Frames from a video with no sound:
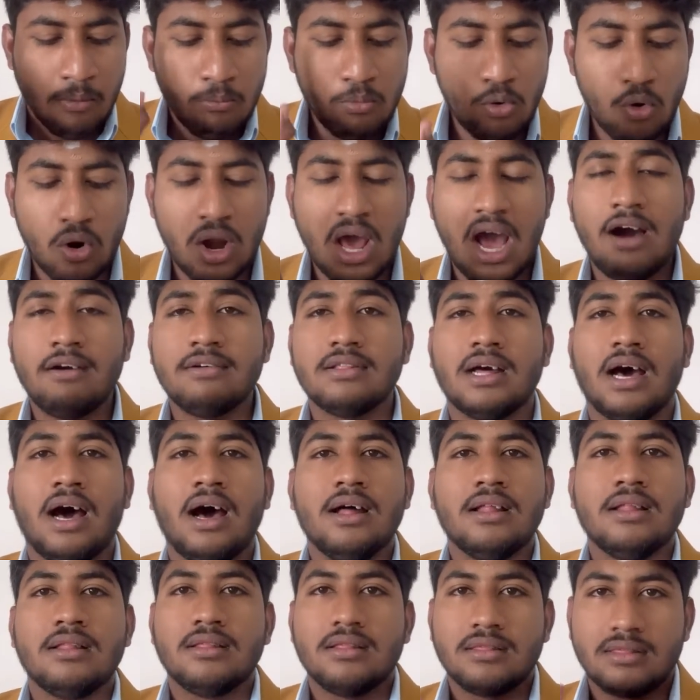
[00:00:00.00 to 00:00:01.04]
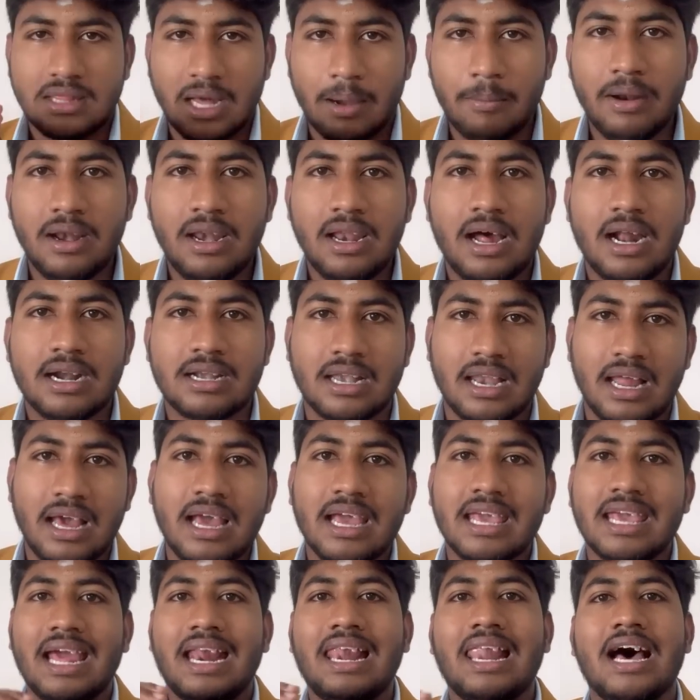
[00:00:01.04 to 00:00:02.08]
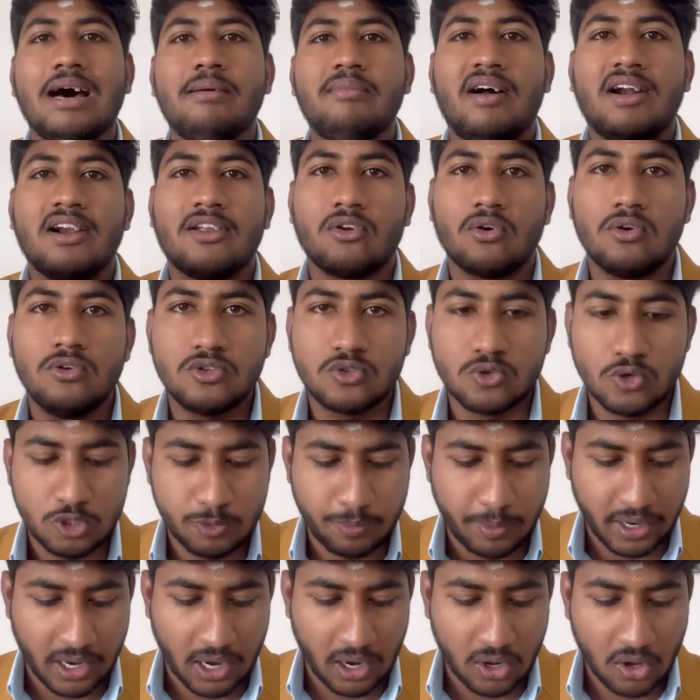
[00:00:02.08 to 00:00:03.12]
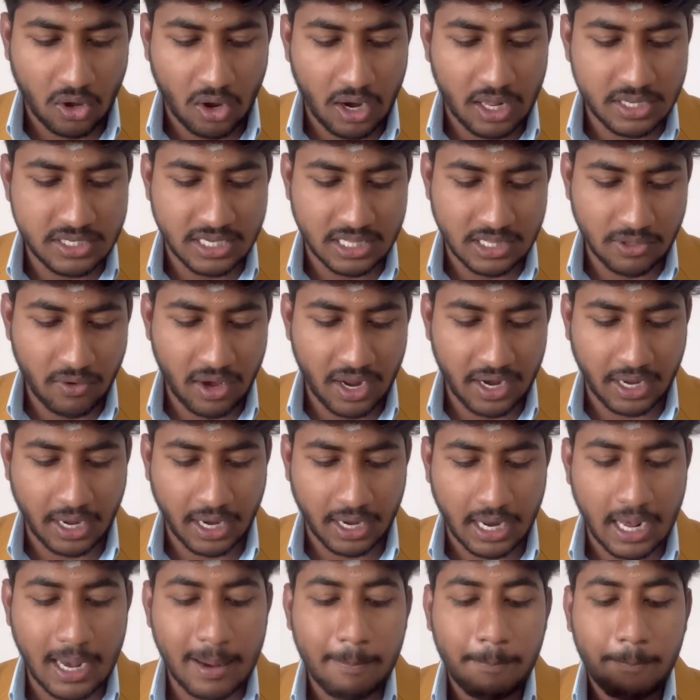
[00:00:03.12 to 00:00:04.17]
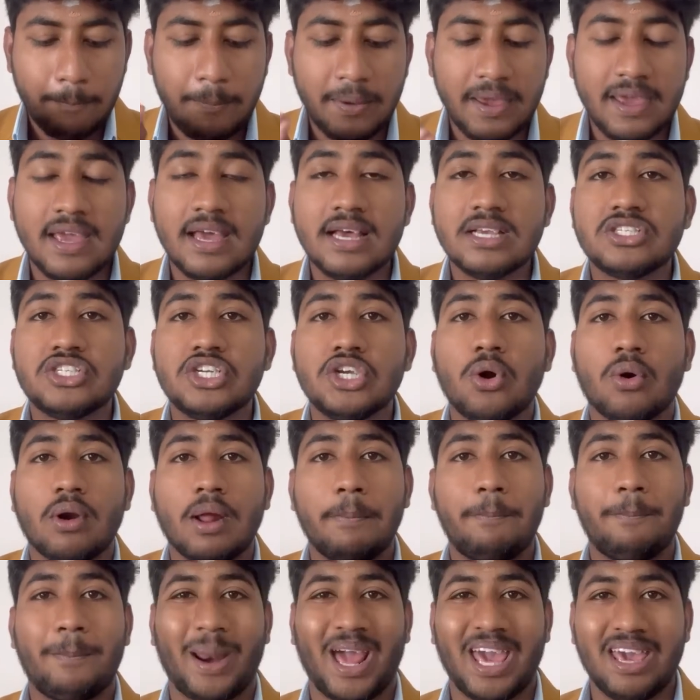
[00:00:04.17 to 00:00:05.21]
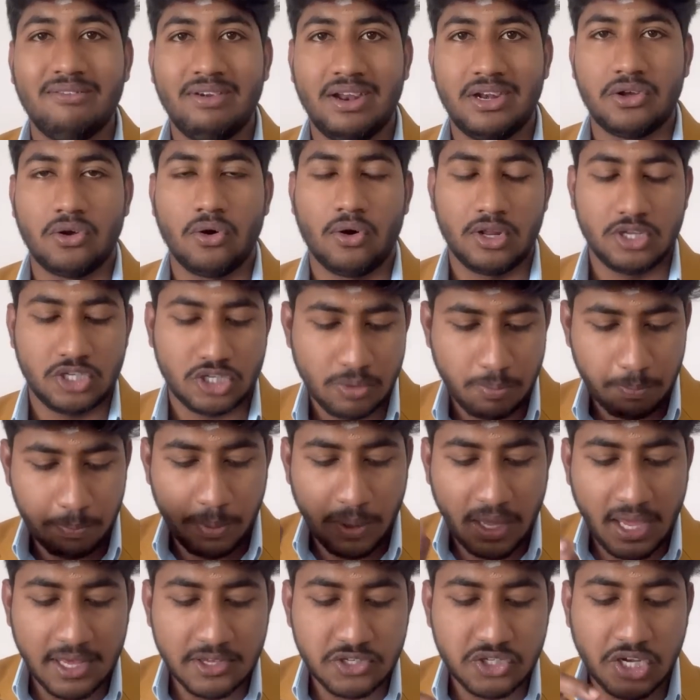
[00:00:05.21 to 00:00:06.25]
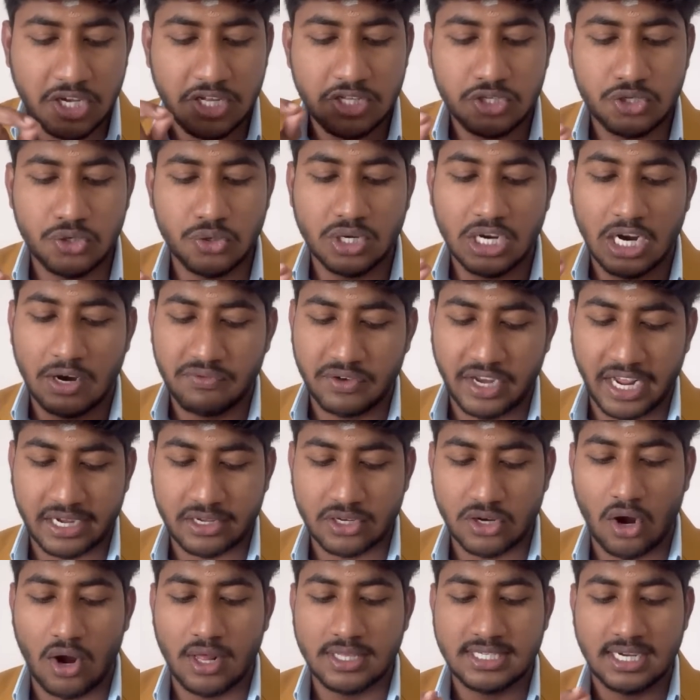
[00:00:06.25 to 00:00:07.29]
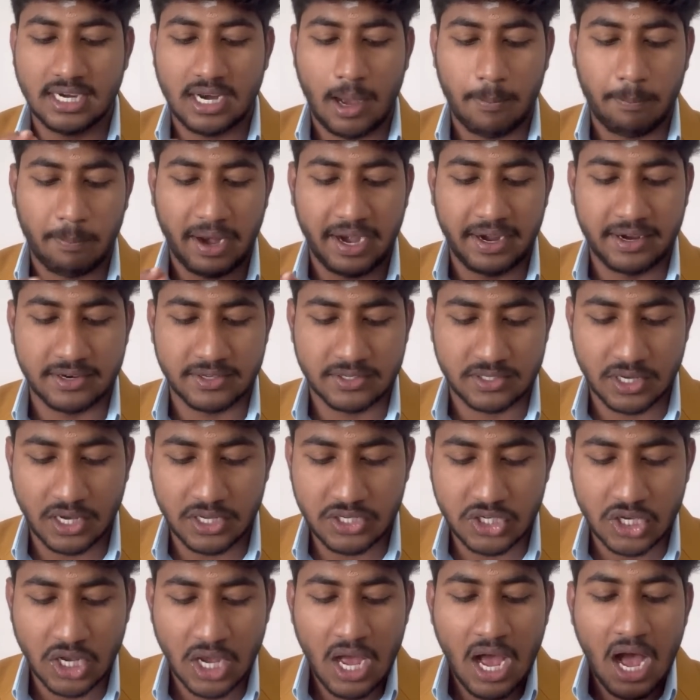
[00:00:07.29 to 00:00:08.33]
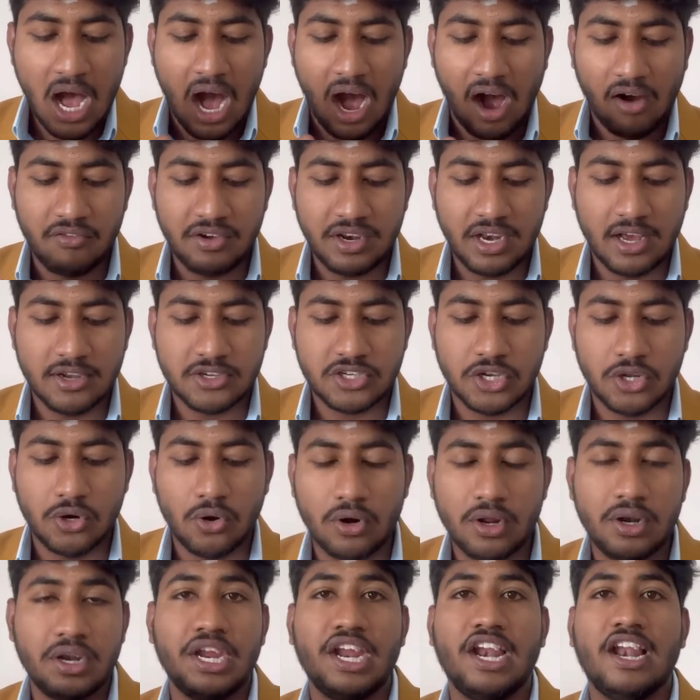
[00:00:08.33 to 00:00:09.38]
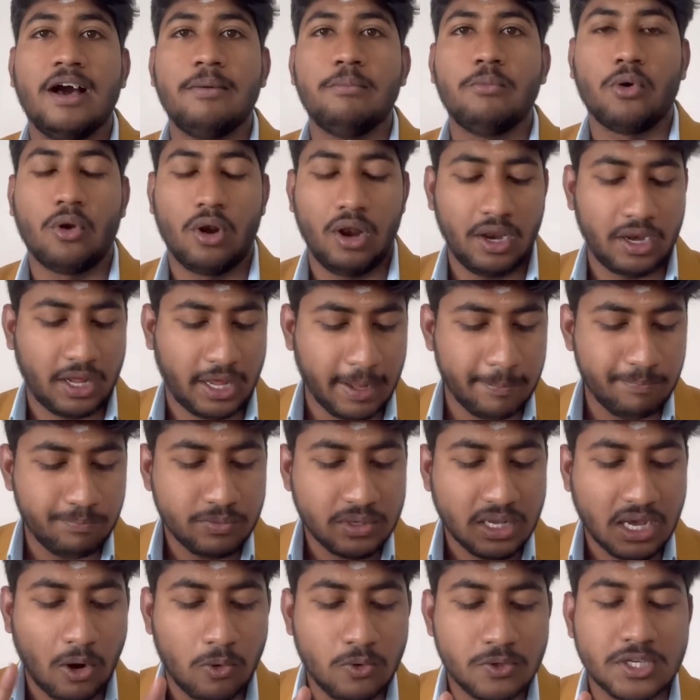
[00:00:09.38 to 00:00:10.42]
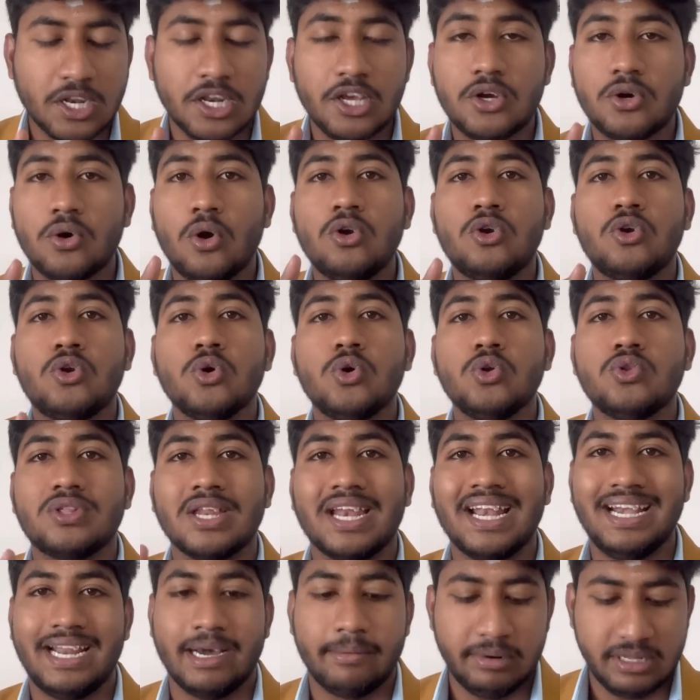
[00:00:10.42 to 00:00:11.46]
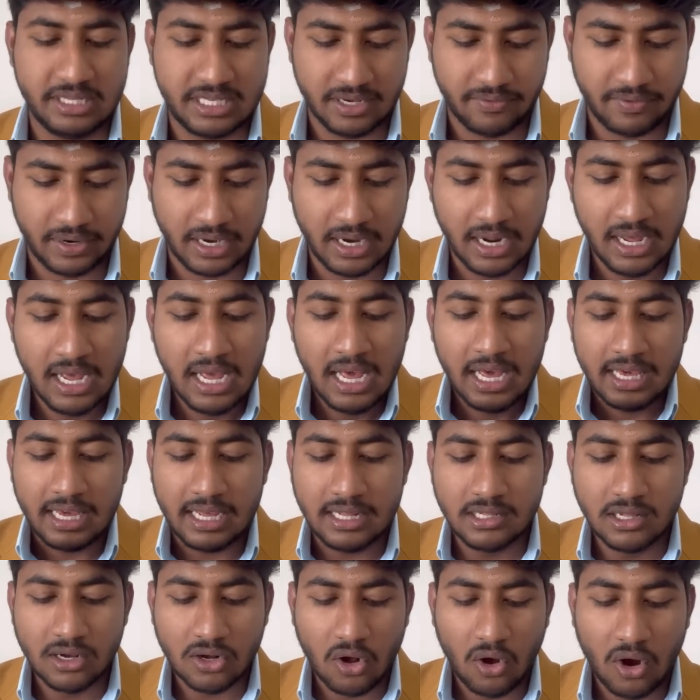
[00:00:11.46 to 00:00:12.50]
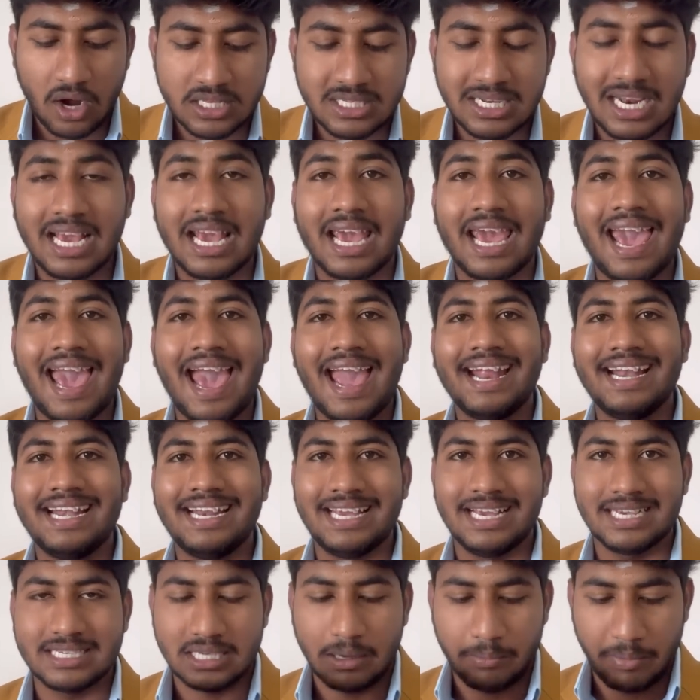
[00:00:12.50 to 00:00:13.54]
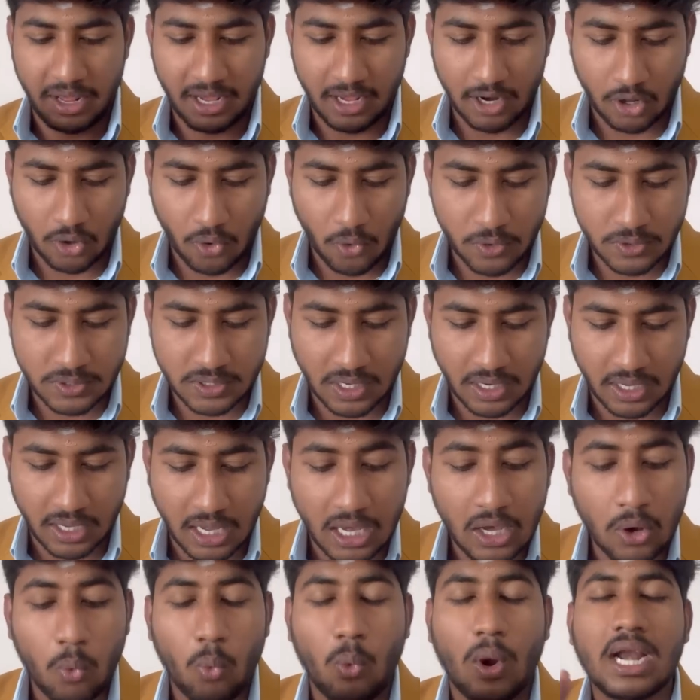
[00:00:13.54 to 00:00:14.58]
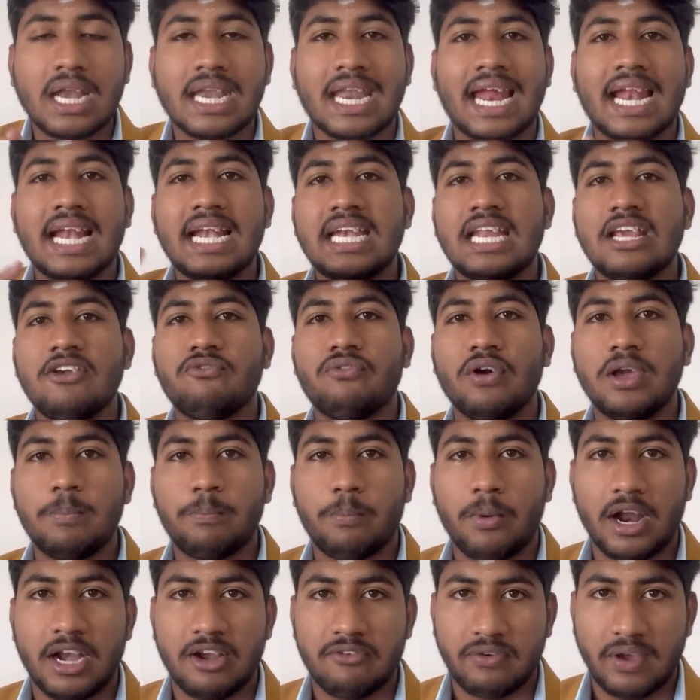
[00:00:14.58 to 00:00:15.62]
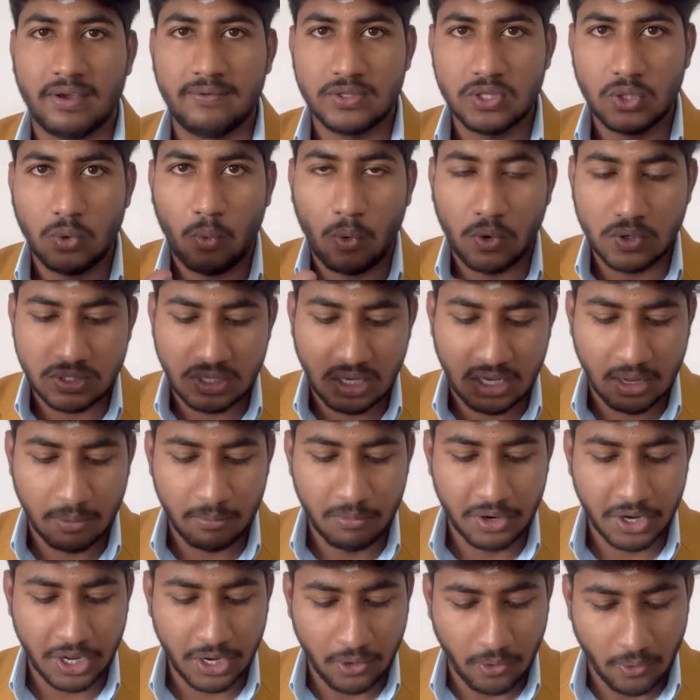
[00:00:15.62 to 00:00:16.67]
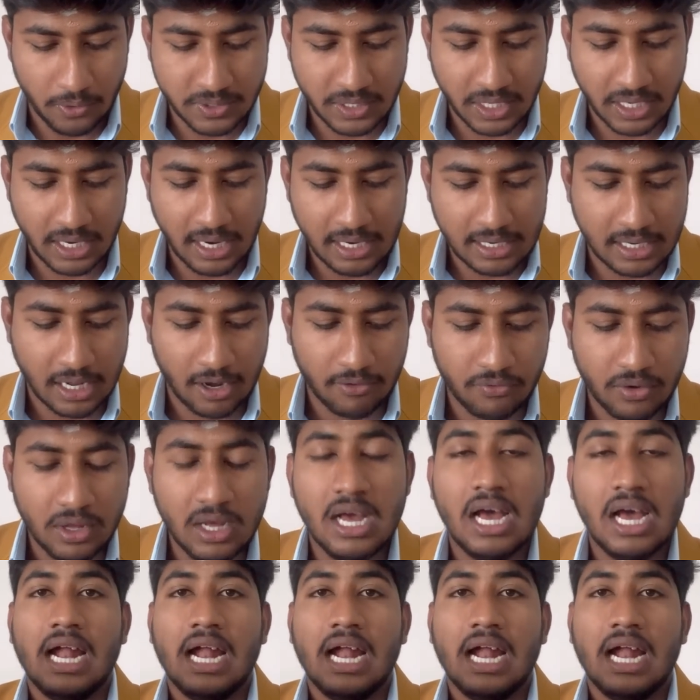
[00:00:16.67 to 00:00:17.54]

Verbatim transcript: மூணாவதா தமிழ்நாட்டில் எல்லா மாணவர்களும் சூஸ் பண்ணுற காலேஜ் எதுவாக இருக்குன்னா பிஎஸ்டியோட பிரைவேட் காலேஜ் பிஎஸ்டி இன்ஸ்டியூட் ஆஃப் டெக்னாலஜி அண்ட் அப்ளைட் ரிசர்ச் அவினாஷி ரோடு நீலாம்பூரில் இருக்கு கவுன்சிலிங் கோட் டூ த்ரீ டபுள் செவன் இந்த காலேஜில் ஏஐடிஎஸ் அப்படிங்கிற கோர்ஸ் இருக்கு ஒன் நைன்டி ஃபைவ் பாயிண்ட் ஃபைவ் வந்து ஓசி கம்யூனிட்டி க்ளோசிங் கட் ஆஃப்